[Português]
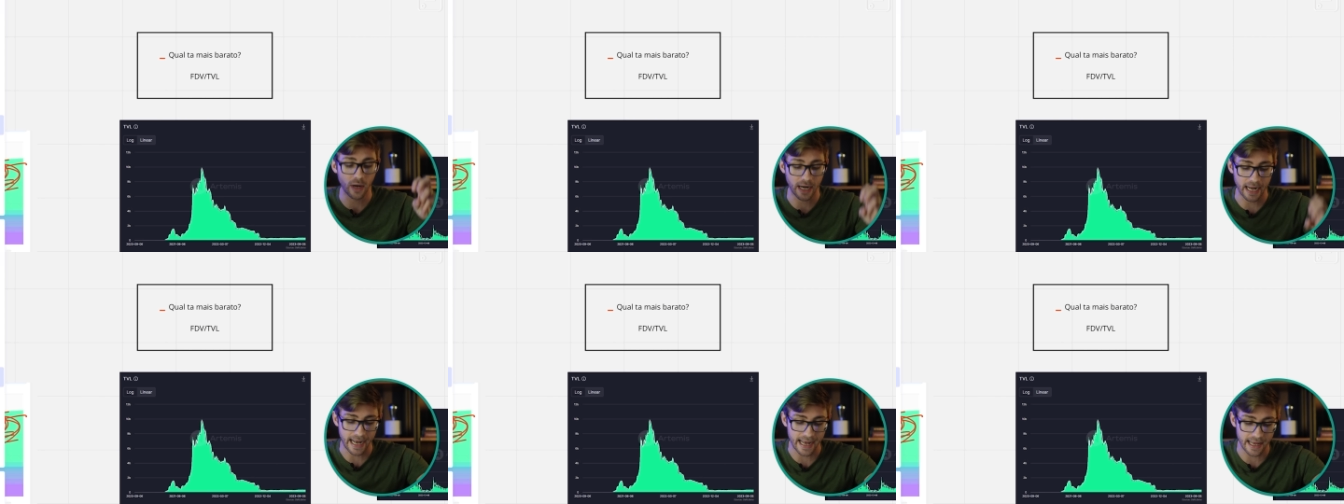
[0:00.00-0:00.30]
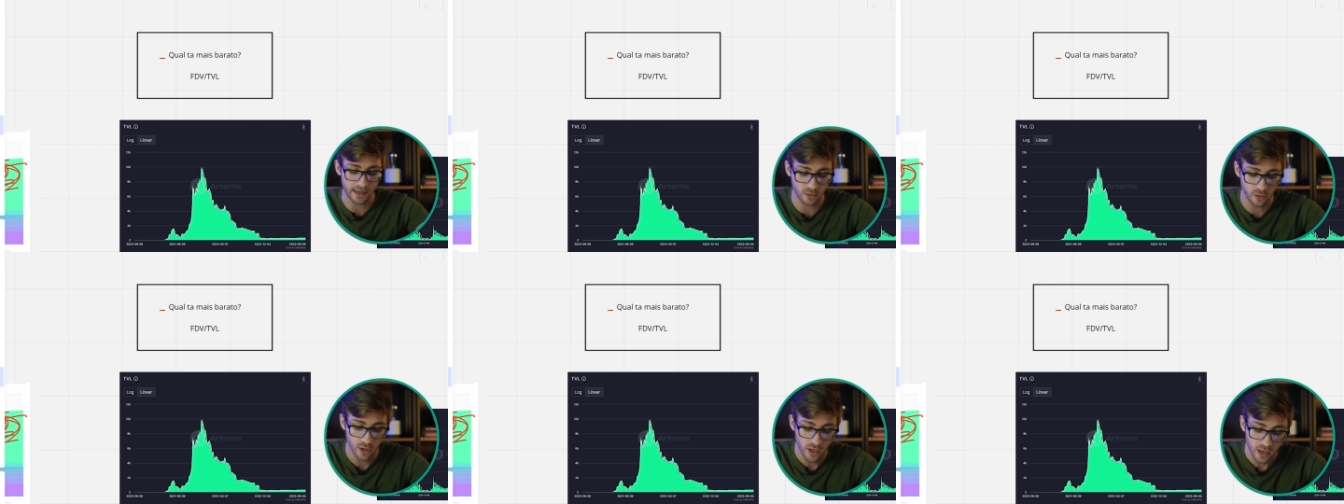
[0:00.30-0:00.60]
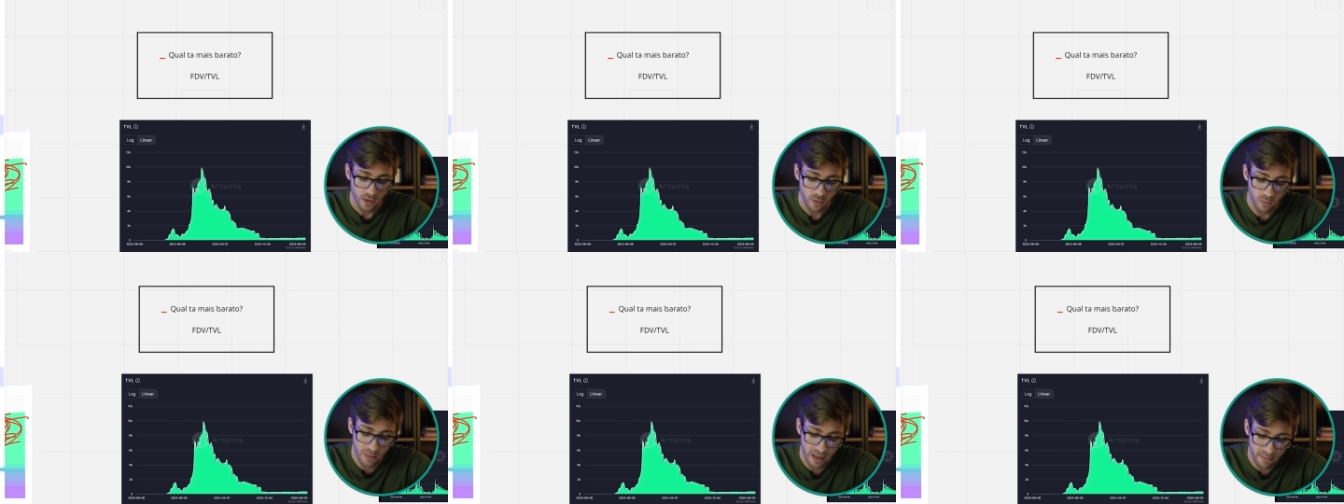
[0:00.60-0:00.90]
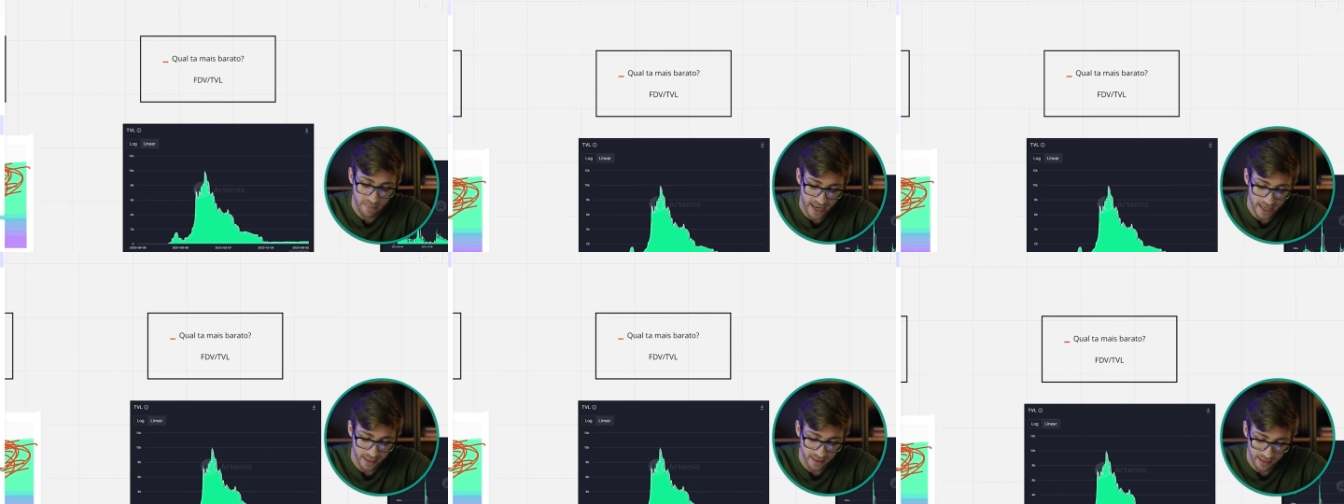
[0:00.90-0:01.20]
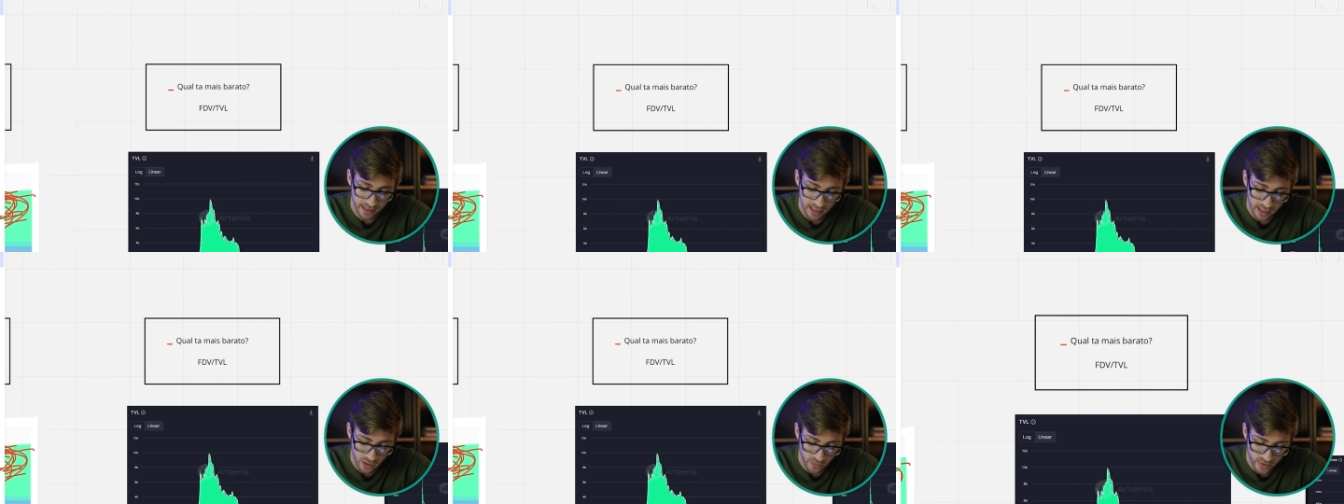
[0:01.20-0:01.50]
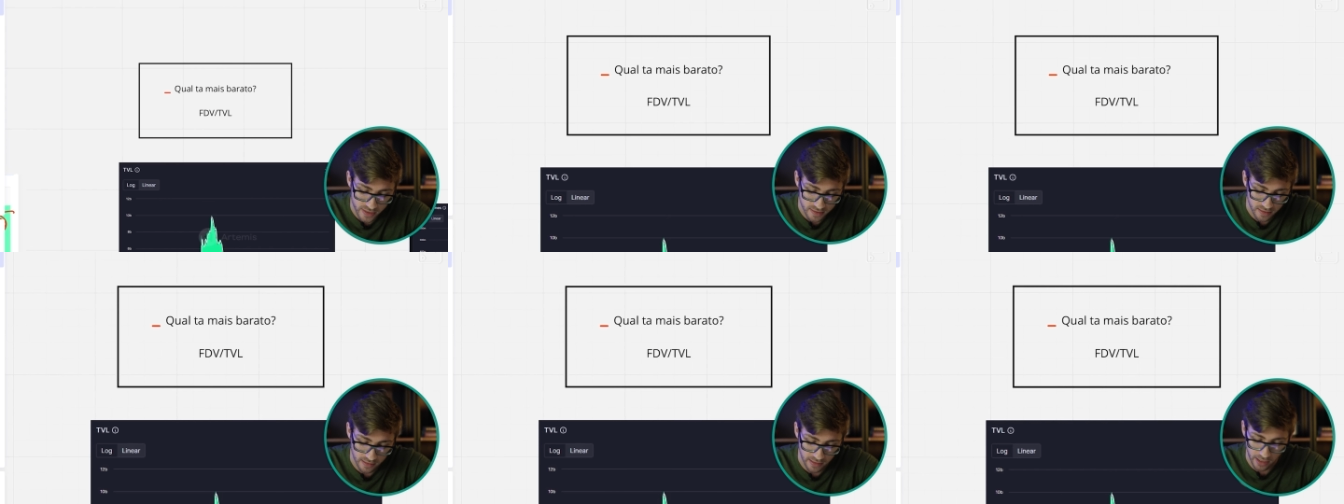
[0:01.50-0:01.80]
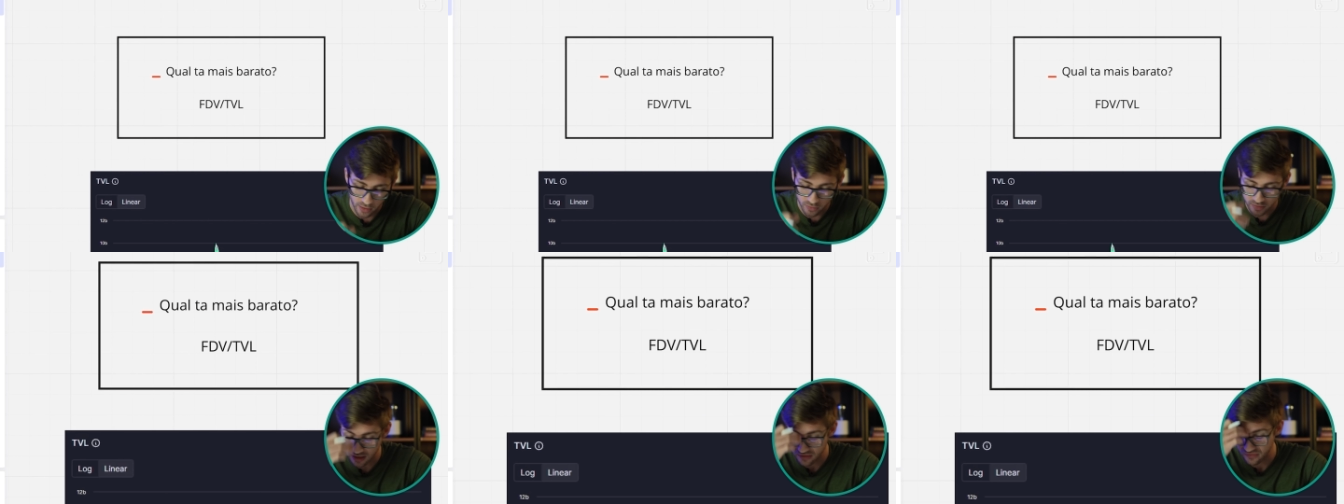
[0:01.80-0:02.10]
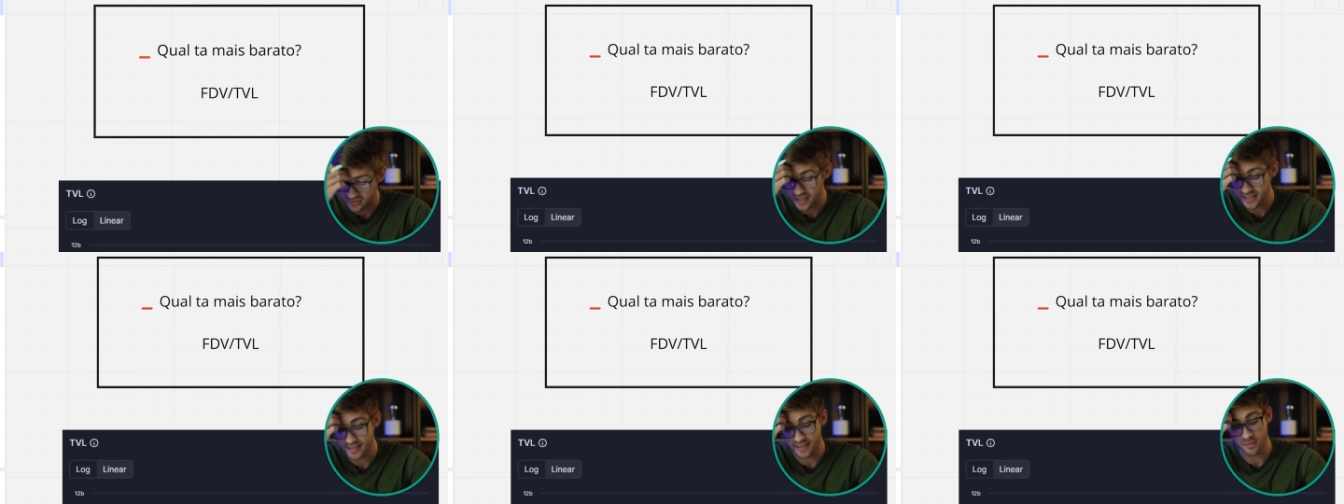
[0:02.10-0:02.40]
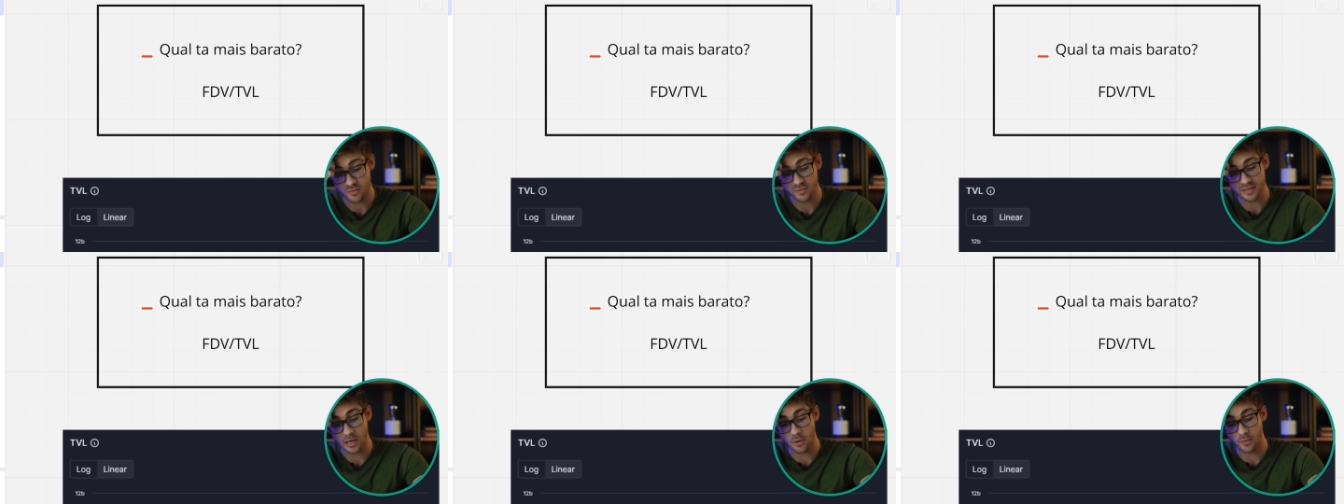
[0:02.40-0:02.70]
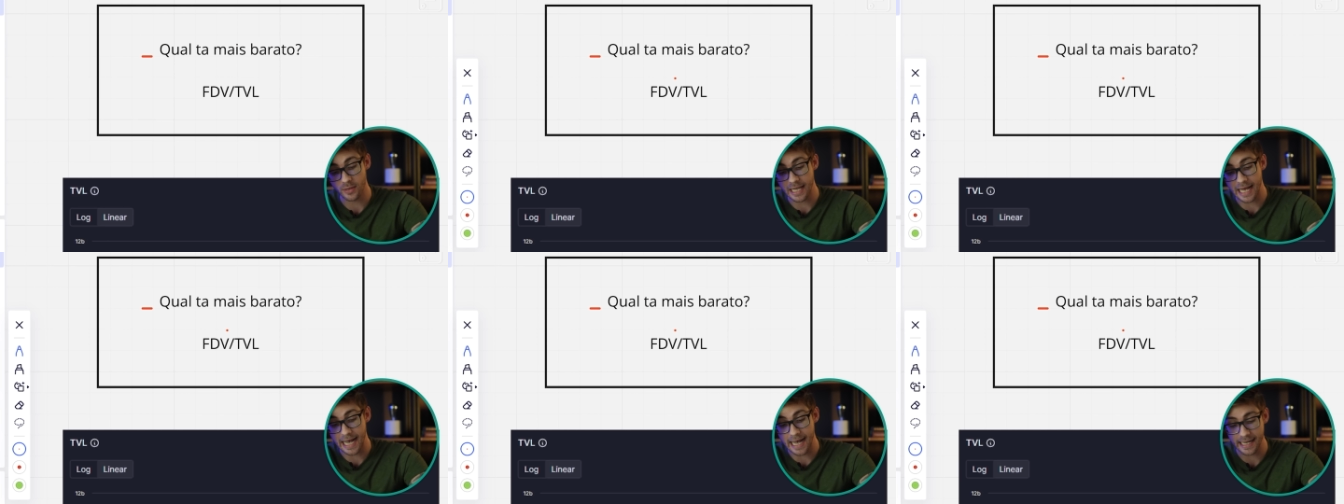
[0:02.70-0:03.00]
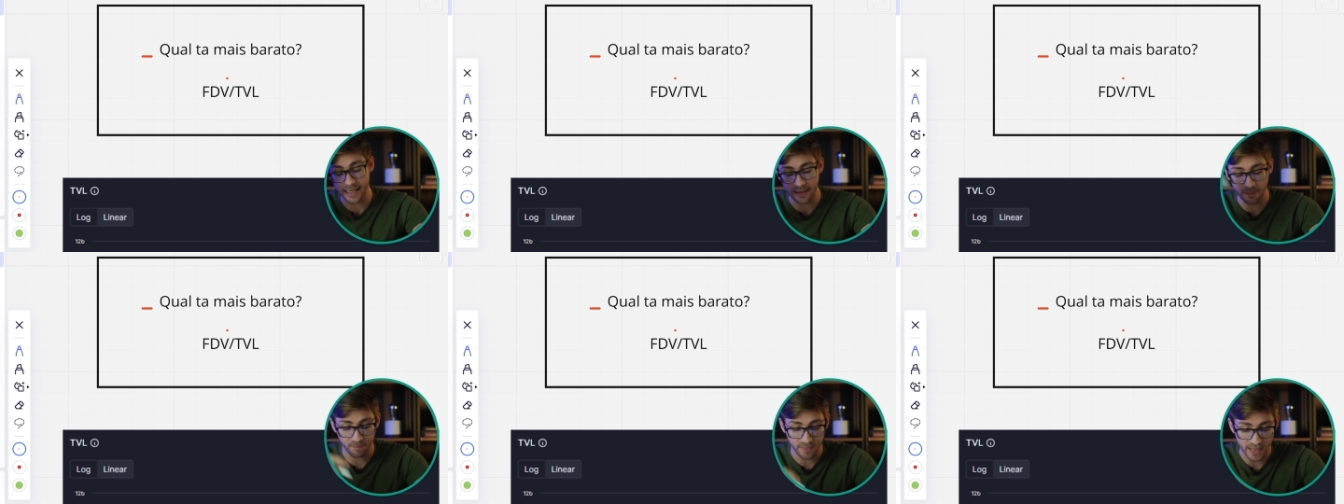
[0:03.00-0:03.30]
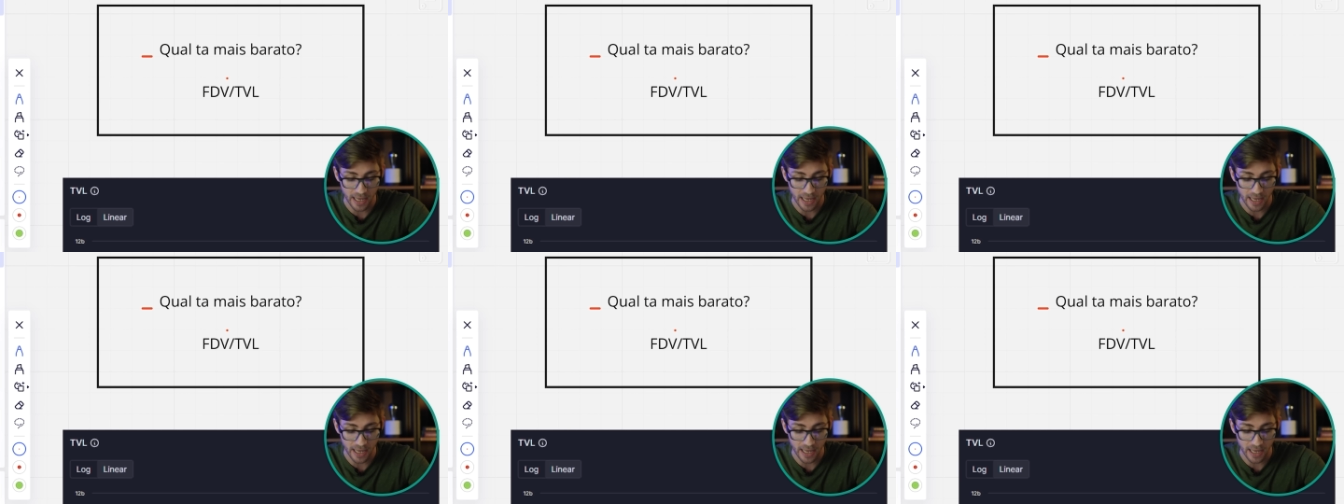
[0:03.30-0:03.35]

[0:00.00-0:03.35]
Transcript: caro, uma métrica que eu ensinei os defazeiros a olharem